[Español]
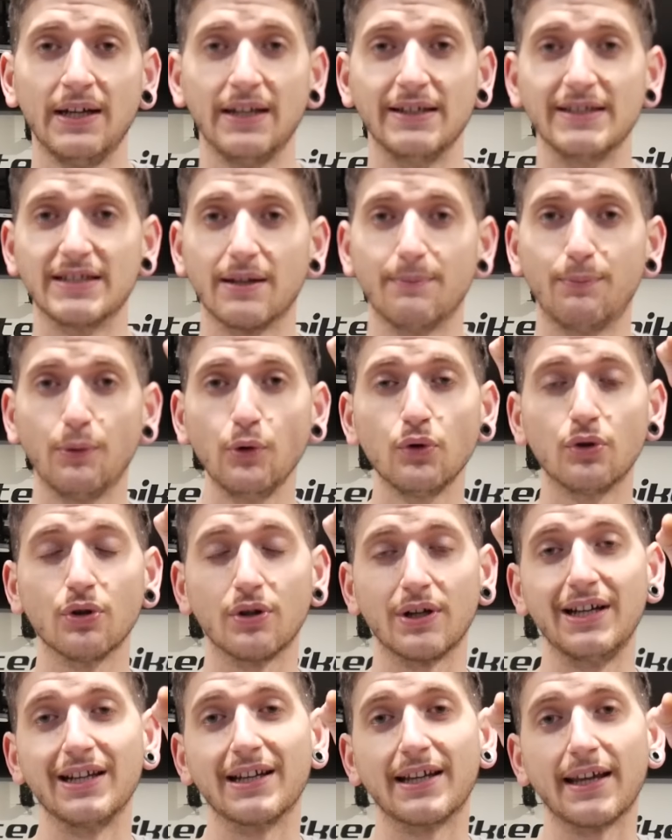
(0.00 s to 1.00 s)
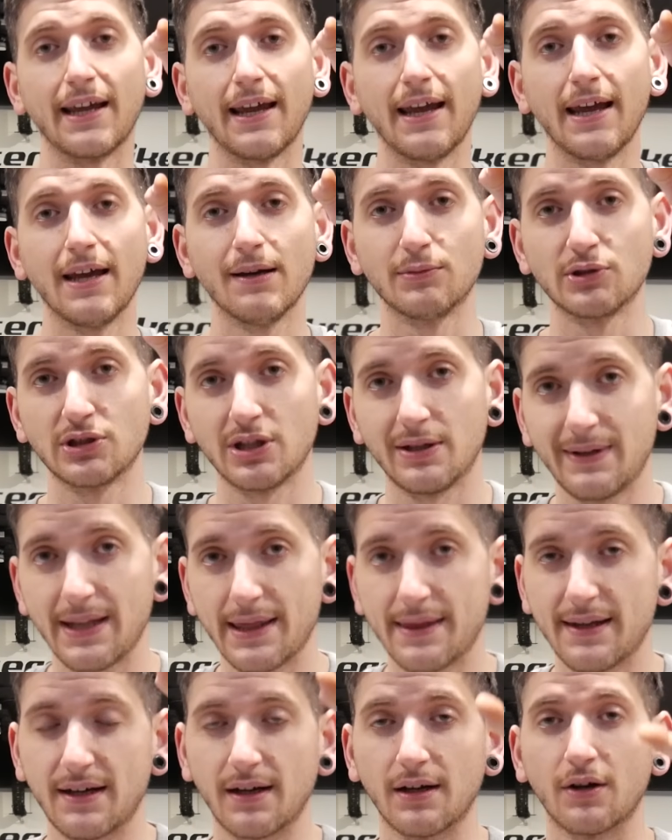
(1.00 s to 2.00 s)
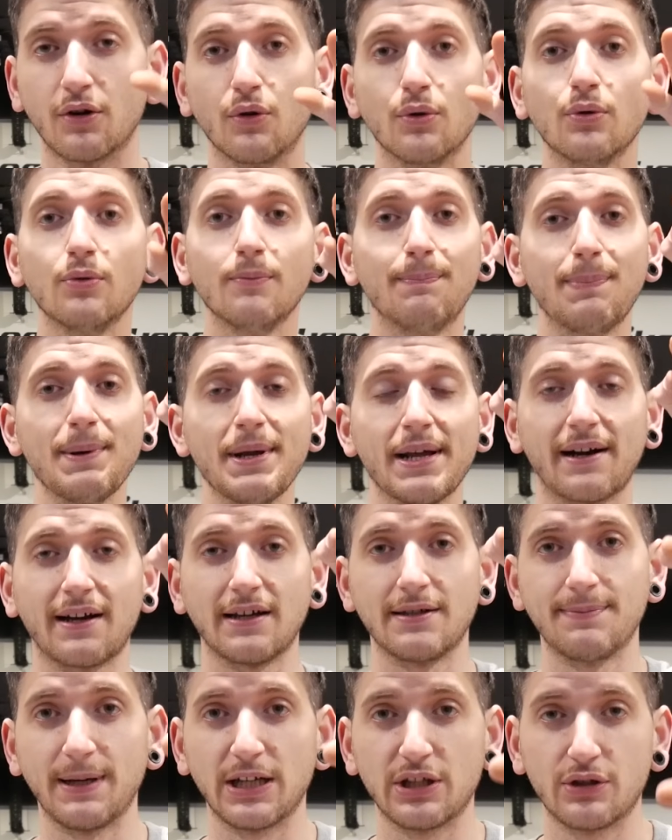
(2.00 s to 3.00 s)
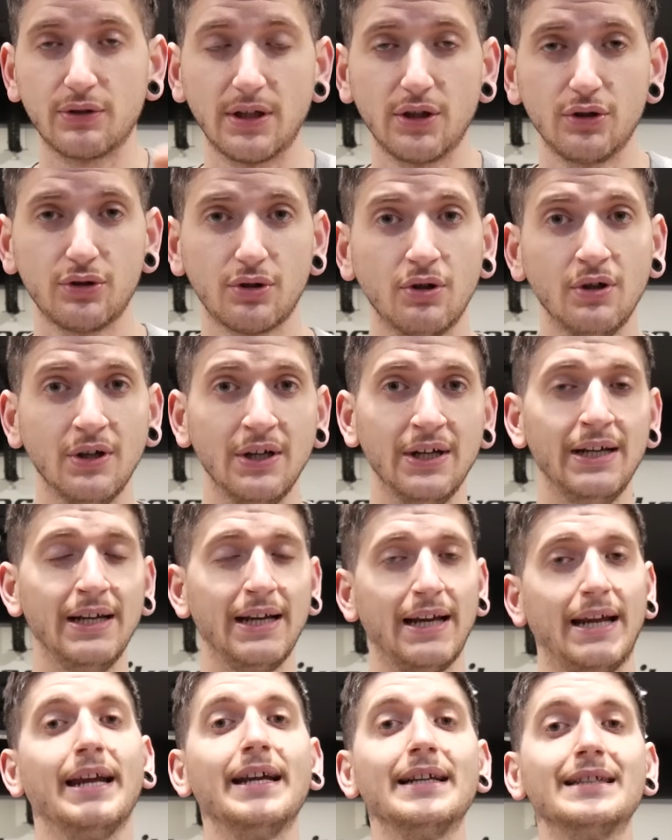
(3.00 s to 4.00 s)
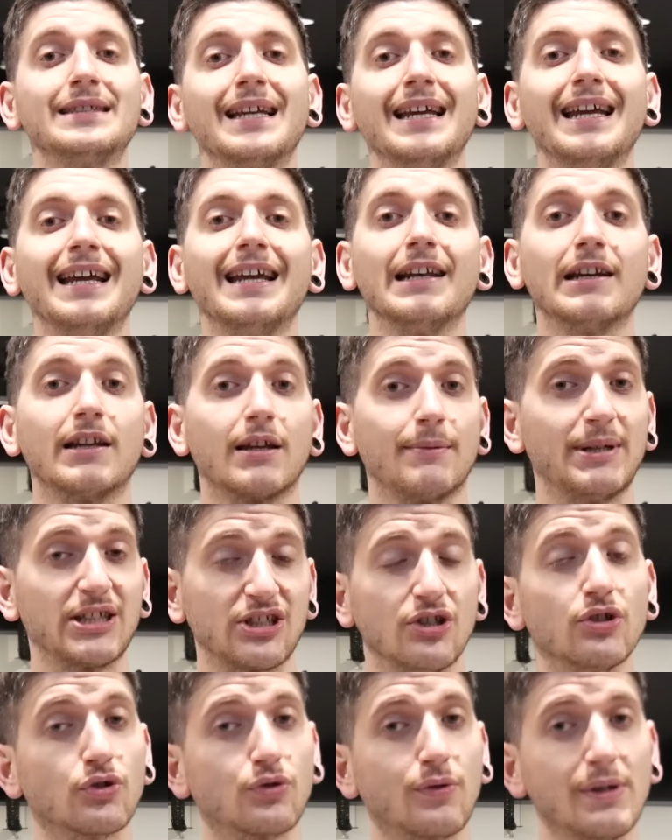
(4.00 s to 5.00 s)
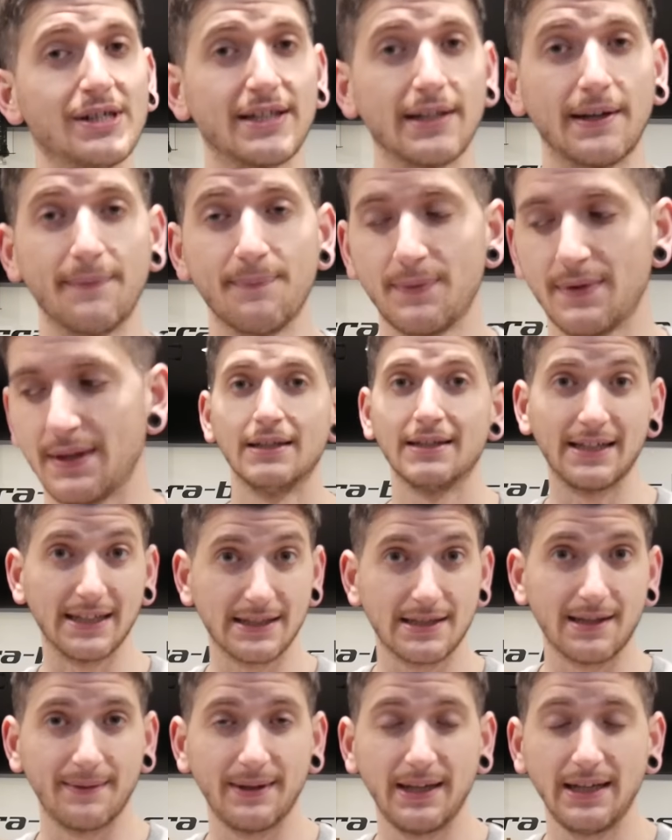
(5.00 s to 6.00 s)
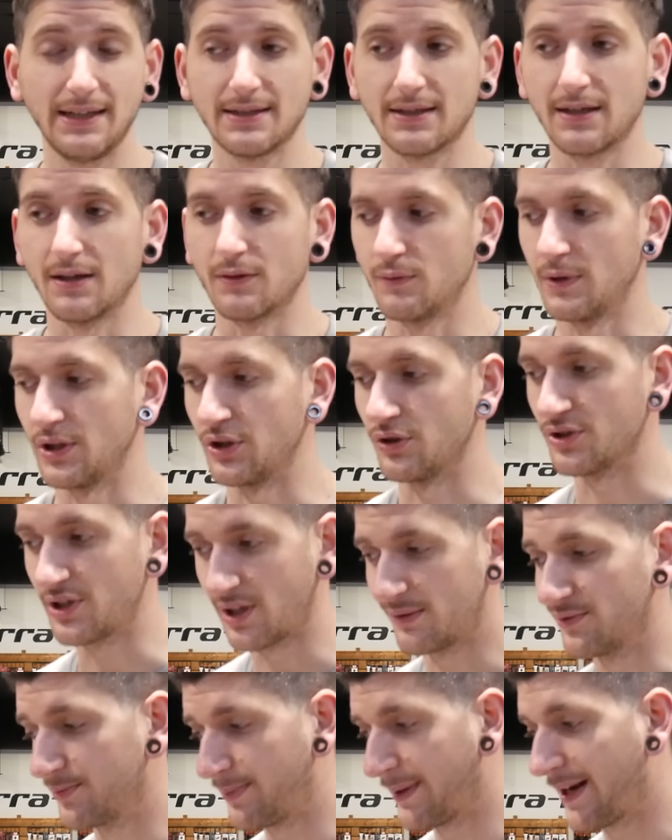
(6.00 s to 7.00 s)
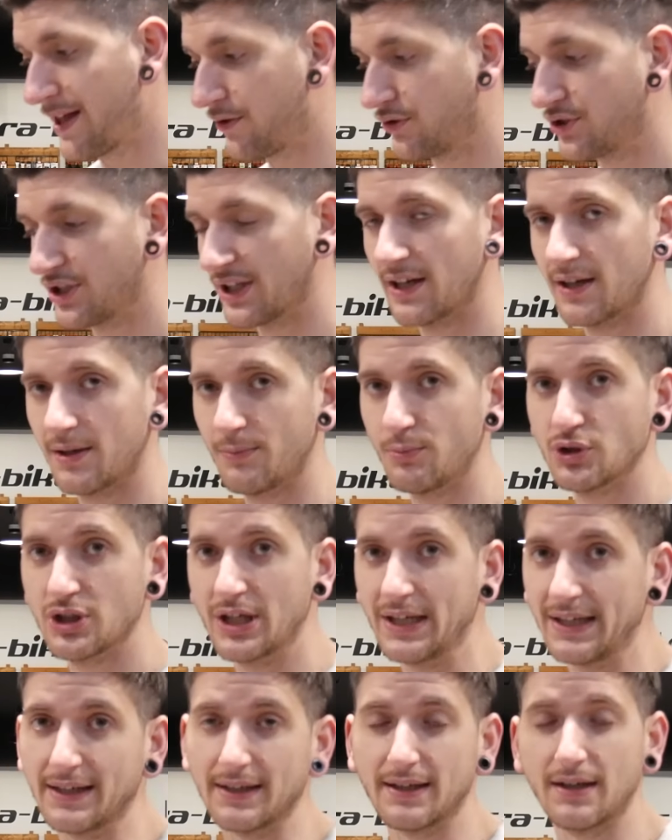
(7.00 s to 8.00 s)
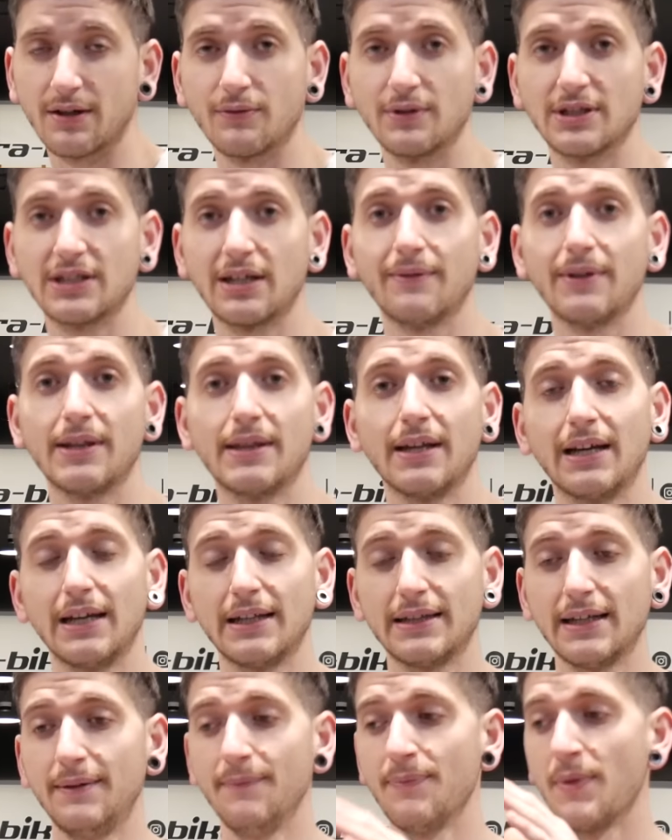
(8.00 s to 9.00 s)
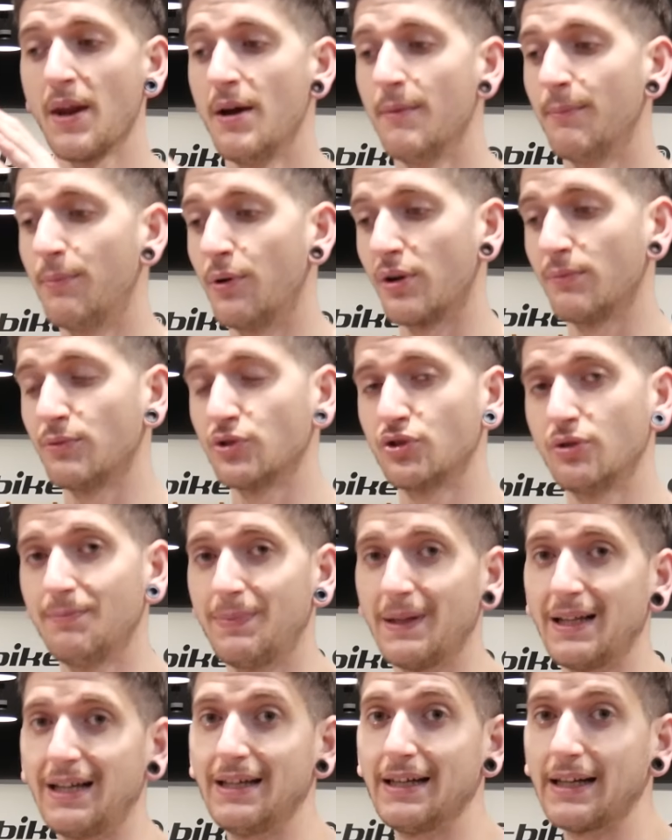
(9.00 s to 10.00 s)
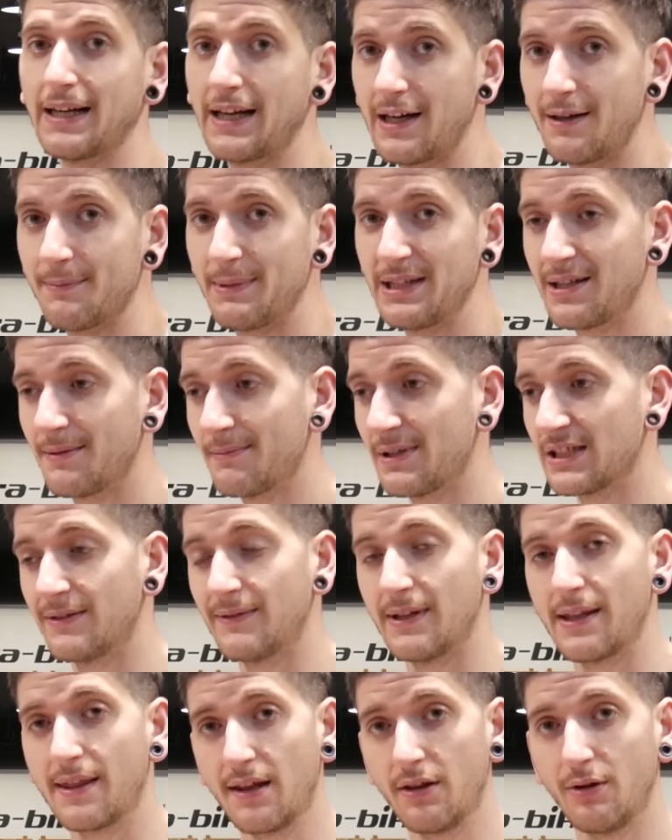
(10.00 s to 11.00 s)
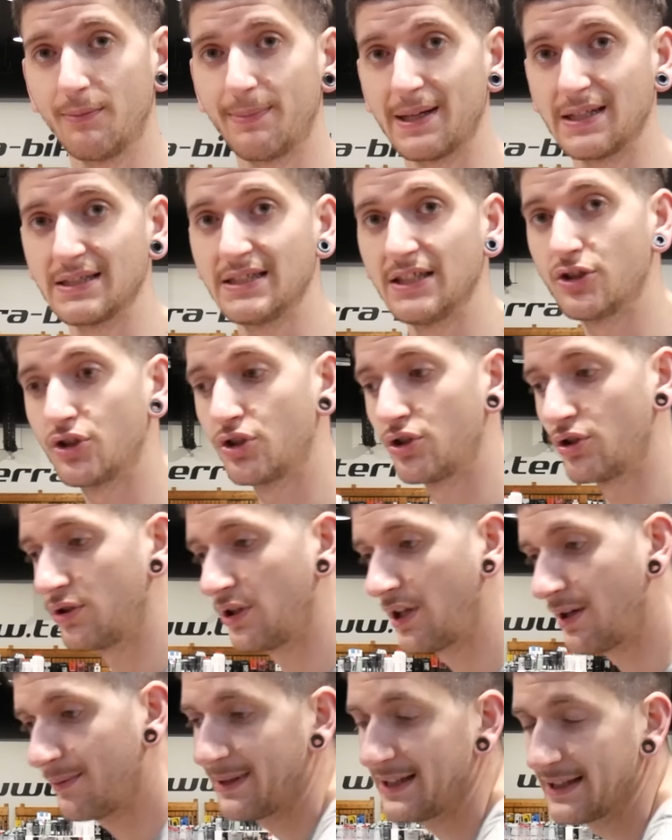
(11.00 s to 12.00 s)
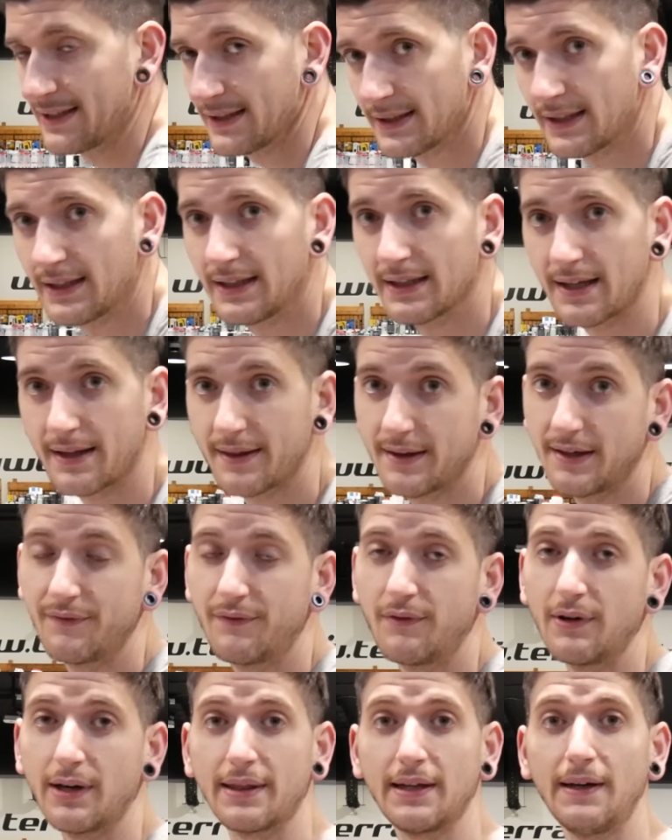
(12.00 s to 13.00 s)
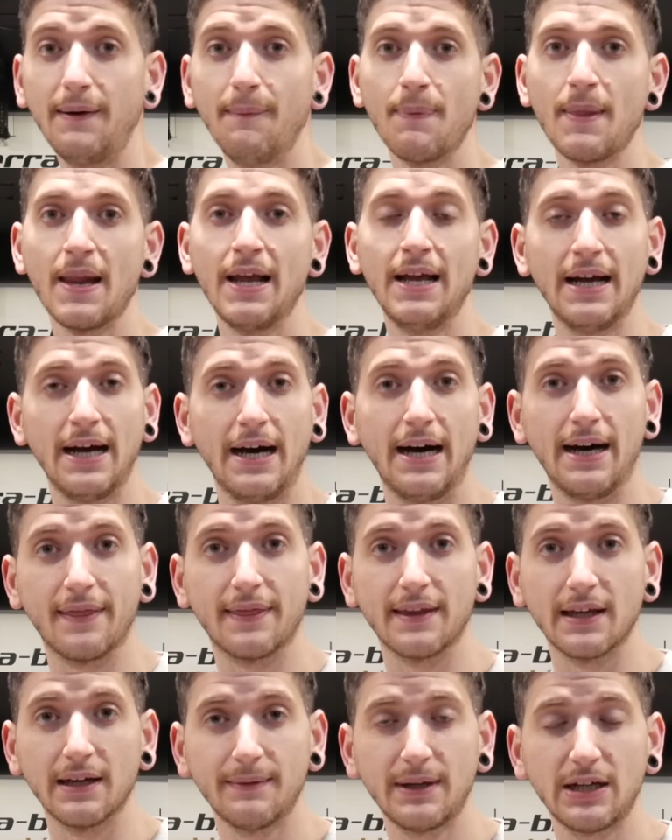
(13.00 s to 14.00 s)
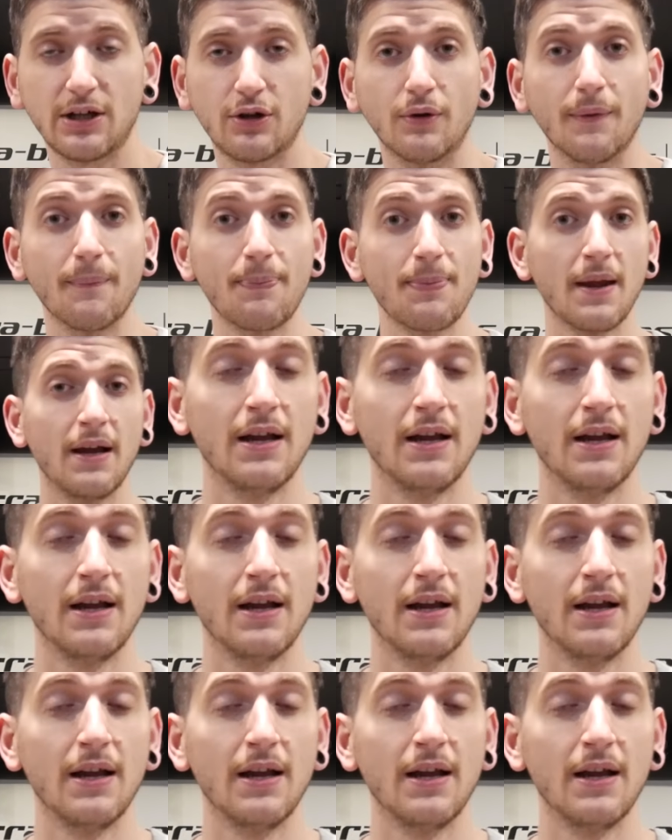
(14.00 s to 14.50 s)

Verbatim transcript: Ese punto en el que hemos de avanzar con un pie respecto al otro es el que más nos cuesta. Ya sabéis que cuando estamos parados y queremos arrancar nuestra bicicleta, ponemos un pedal ligeramente más avanzado para así solamente tener que hacer fuerza hacia abajo.